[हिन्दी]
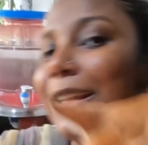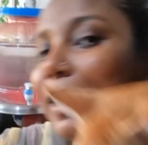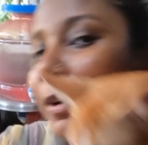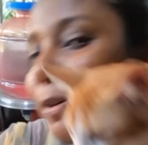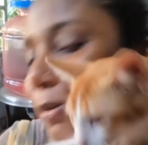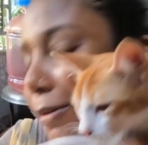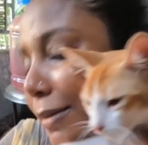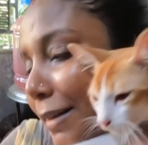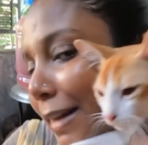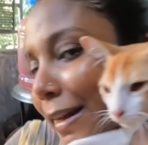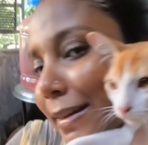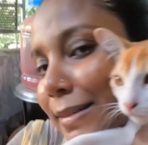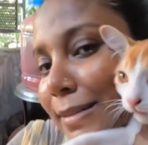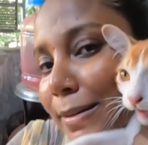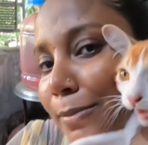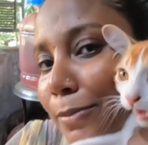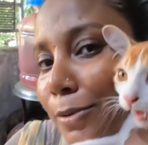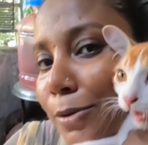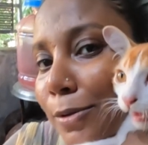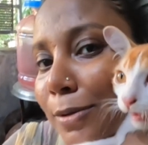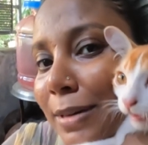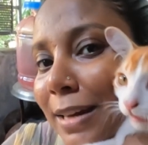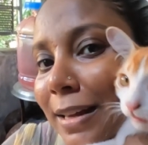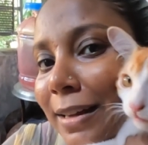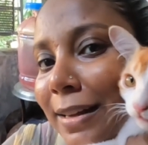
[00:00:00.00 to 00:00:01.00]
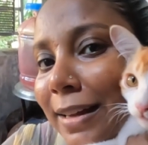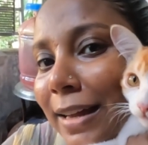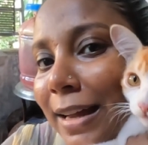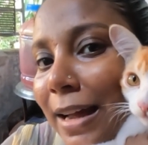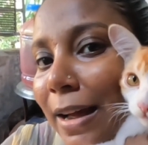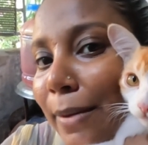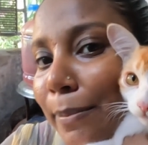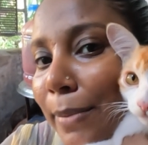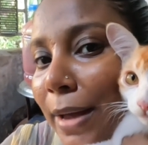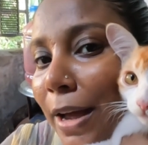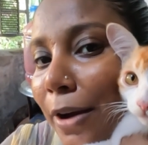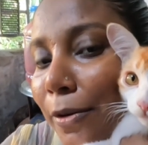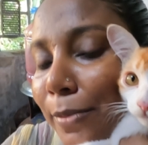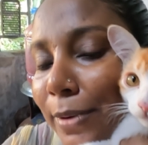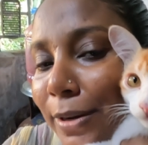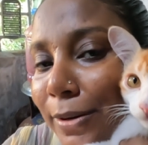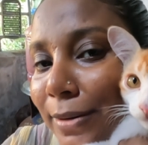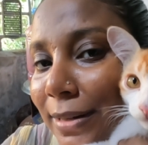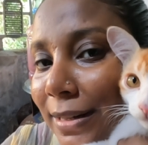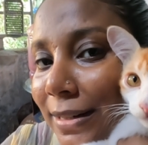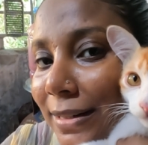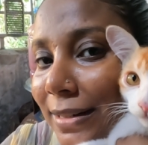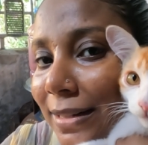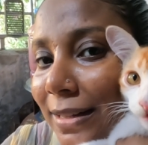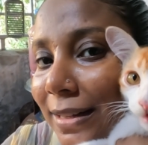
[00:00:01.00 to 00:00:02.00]
देखो कैसे भूख लग गया है म्या म्याव
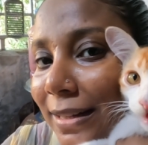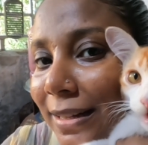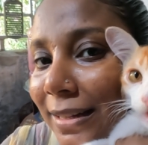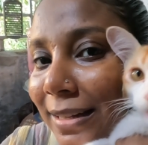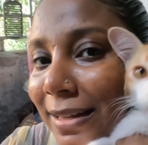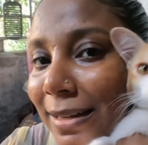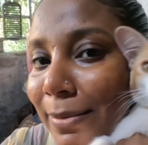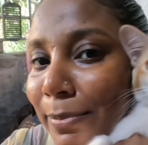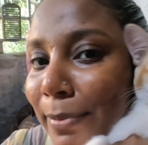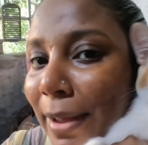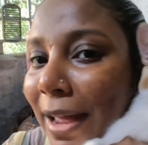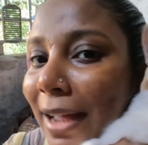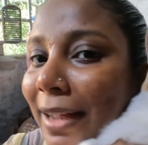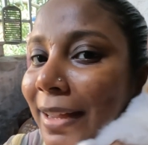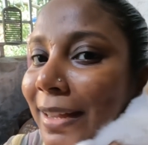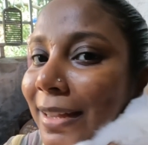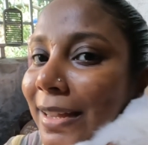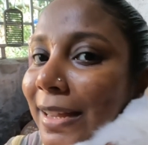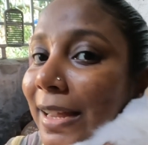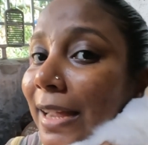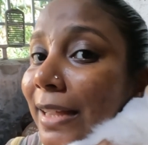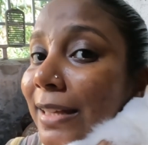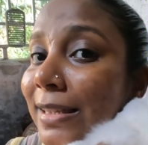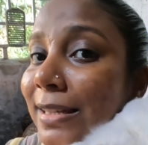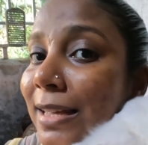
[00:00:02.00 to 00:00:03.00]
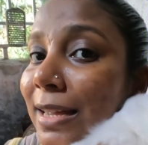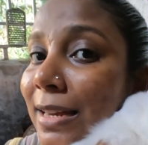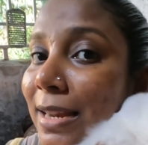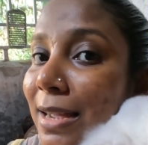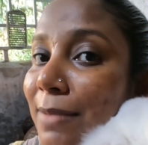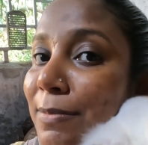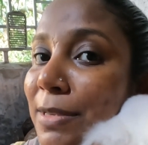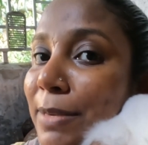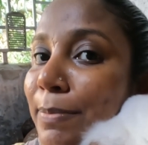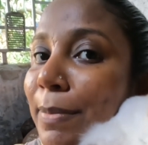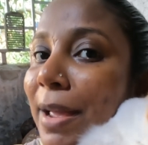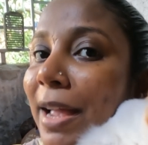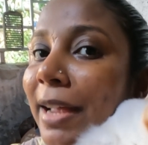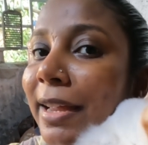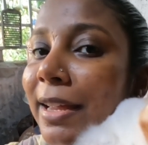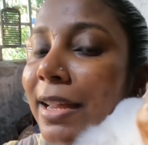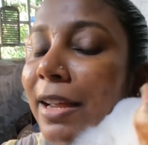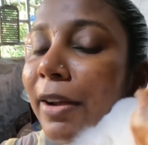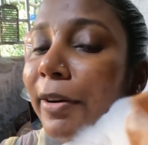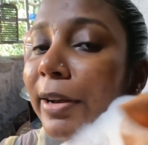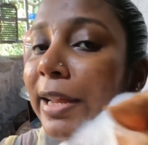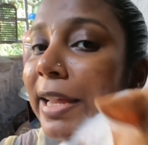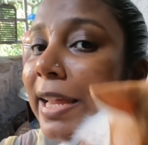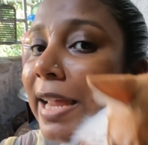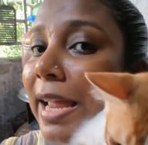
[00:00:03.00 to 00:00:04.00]
कर रहा है मैगी ये इसका नाम है मैगी
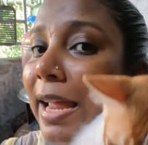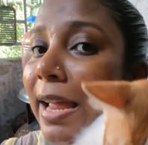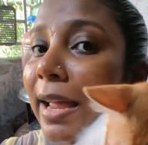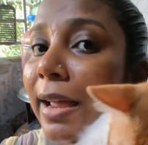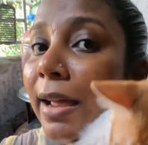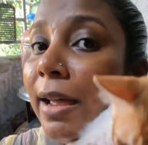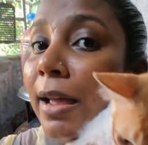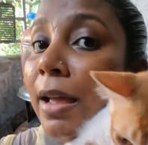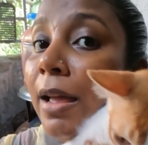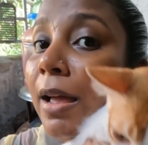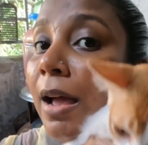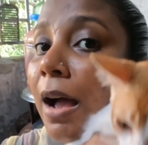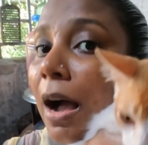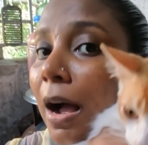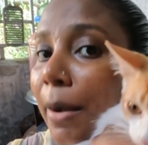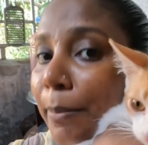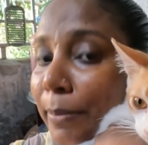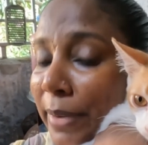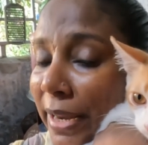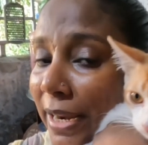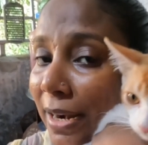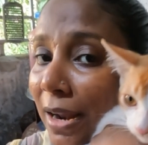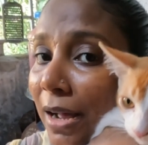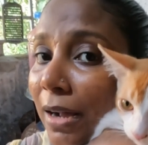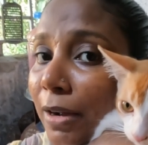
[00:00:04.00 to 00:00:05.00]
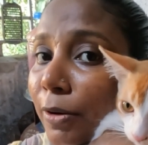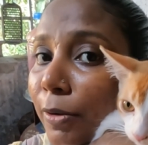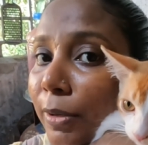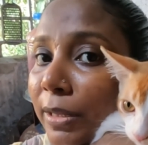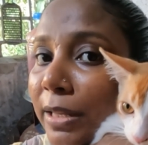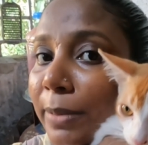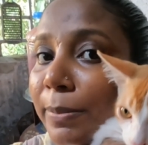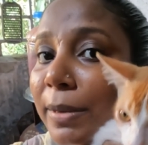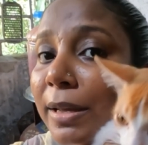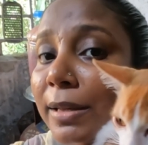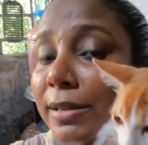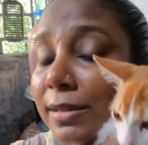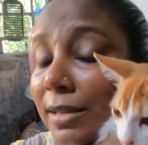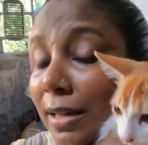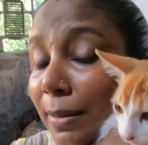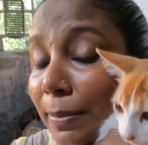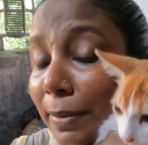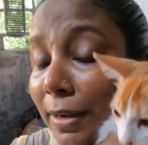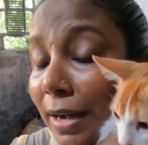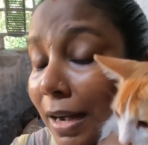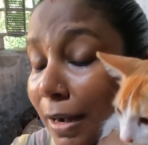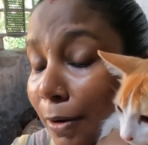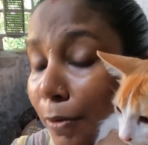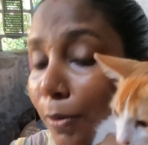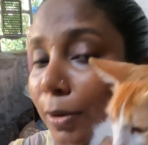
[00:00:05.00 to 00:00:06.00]
और ये मेरा गोदी में
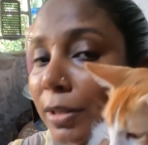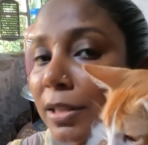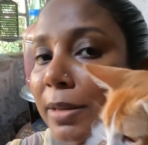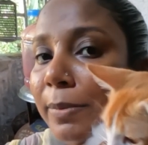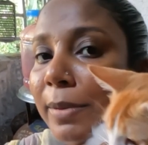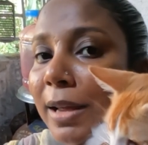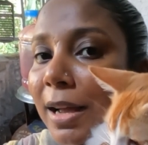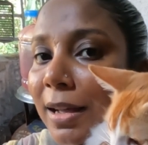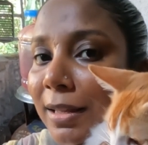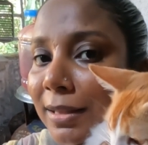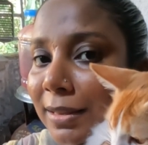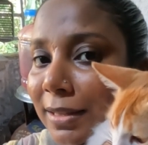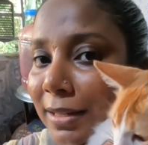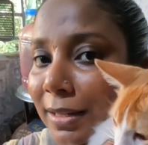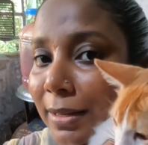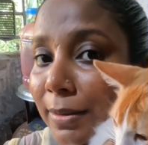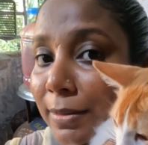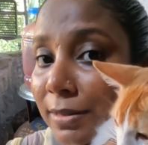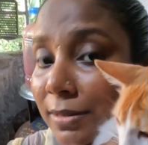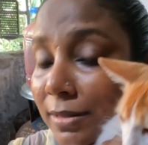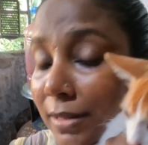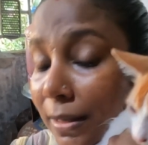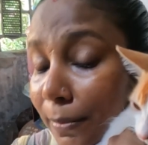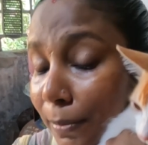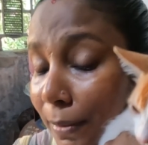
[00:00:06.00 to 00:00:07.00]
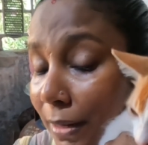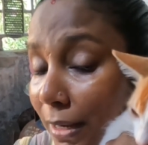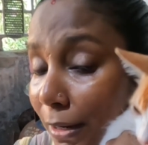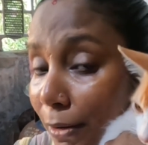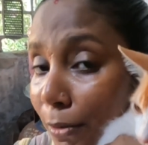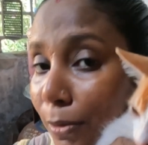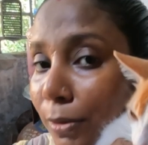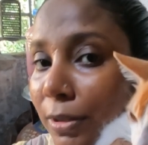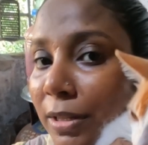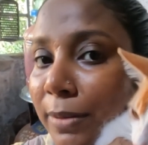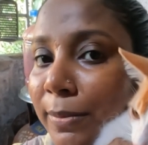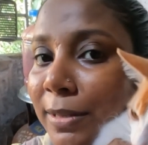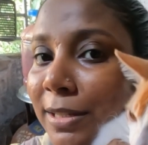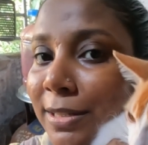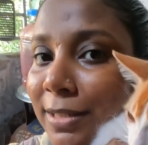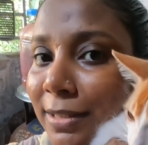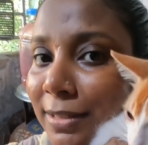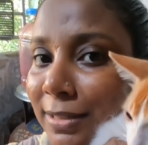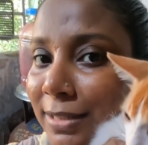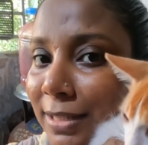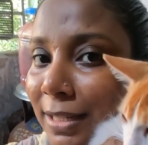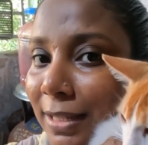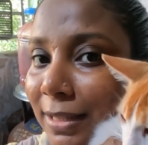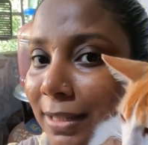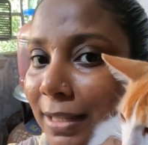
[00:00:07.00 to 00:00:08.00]
सबका गोदी में आते हैं सबका गोदी में
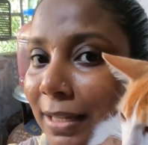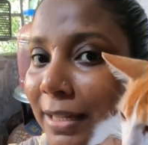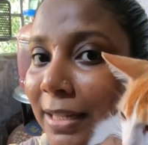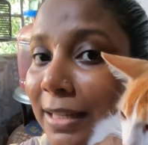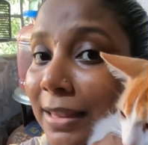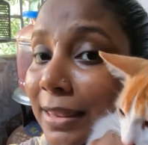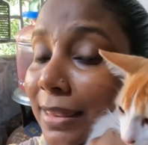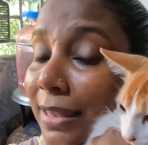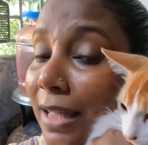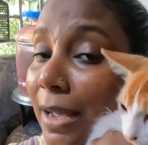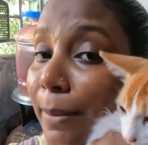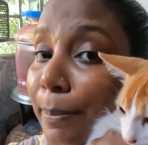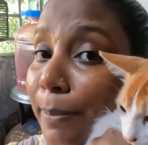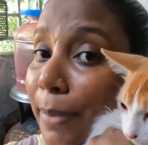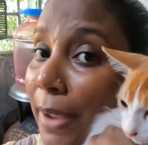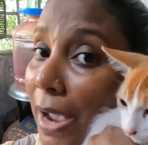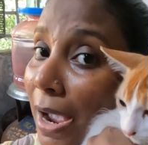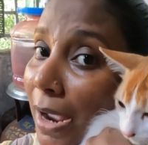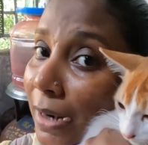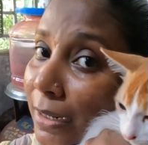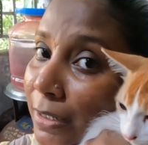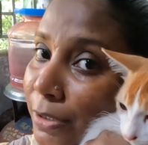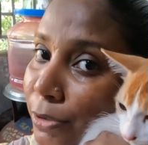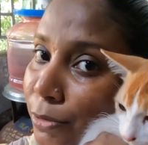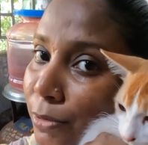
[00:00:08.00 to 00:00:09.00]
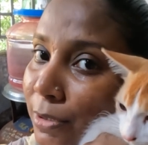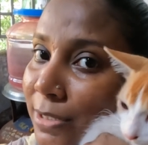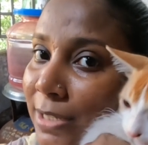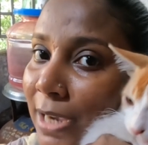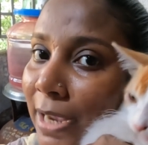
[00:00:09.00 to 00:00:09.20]
चढ़ जाता है इतना प्यार इसको